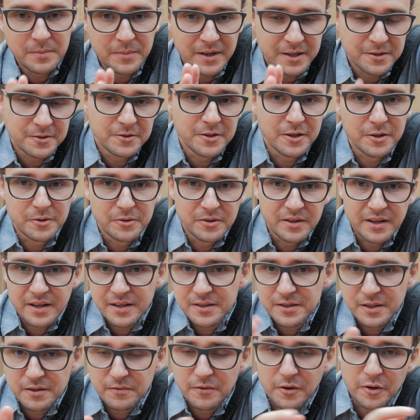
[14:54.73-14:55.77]
bardzo dziękuję
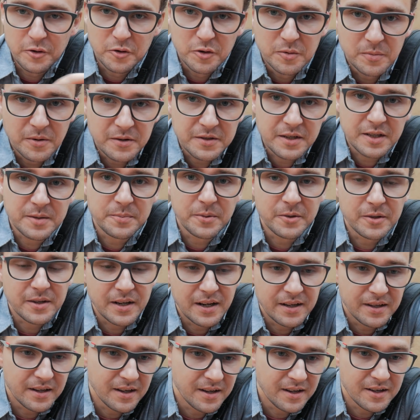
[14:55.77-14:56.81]
Sylwio i Kubo za
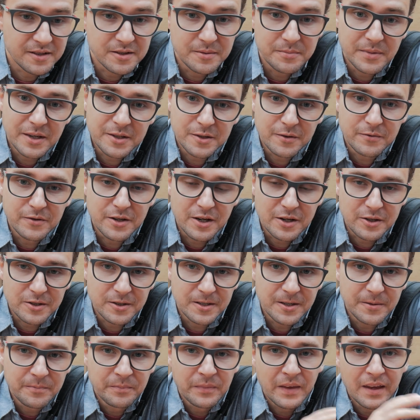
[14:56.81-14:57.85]
spotkanie, jestem bardzo
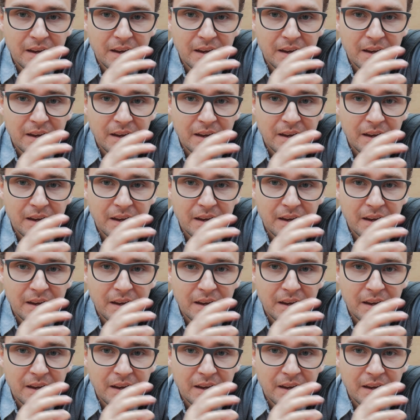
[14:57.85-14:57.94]
wdzięczny.